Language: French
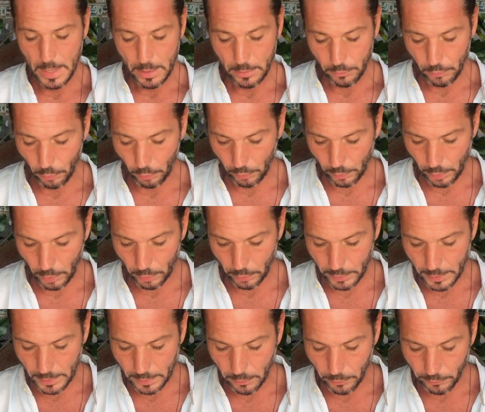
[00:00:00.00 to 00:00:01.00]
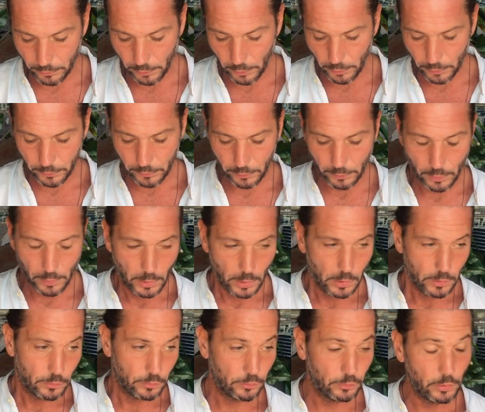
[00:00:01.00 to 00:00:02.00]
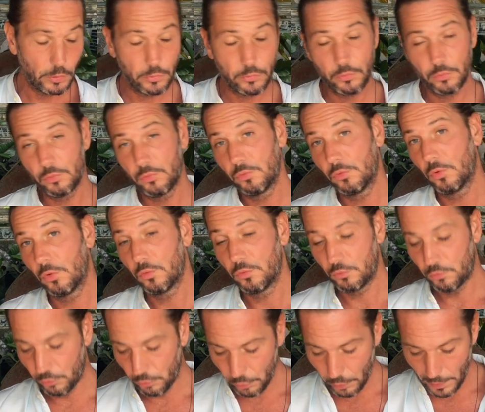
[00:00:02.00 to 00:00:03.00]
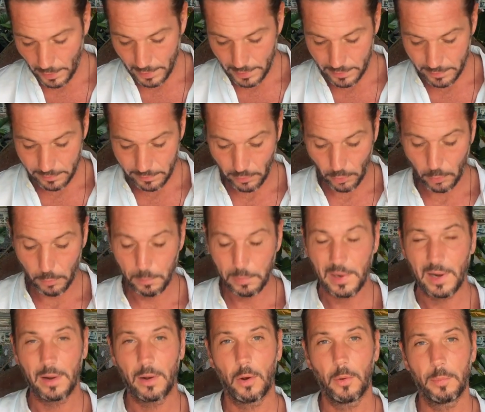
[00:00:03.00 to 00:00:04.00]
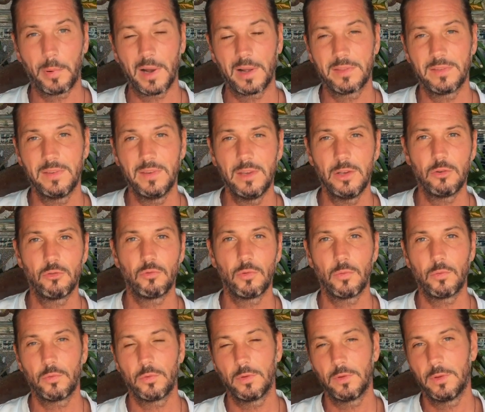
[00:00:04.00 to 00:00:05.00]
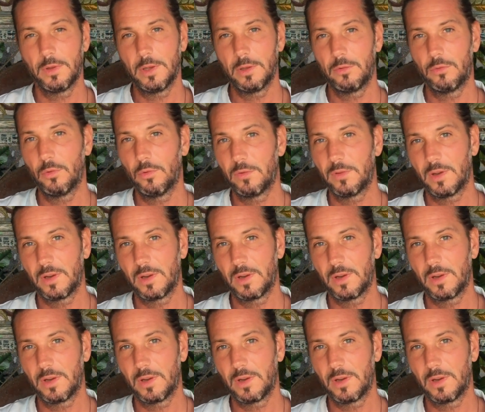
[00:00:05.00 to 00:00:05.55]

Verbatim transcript: Donc, en quelque sorte, c'est une dualité en, pratique. Je vais vous donner deux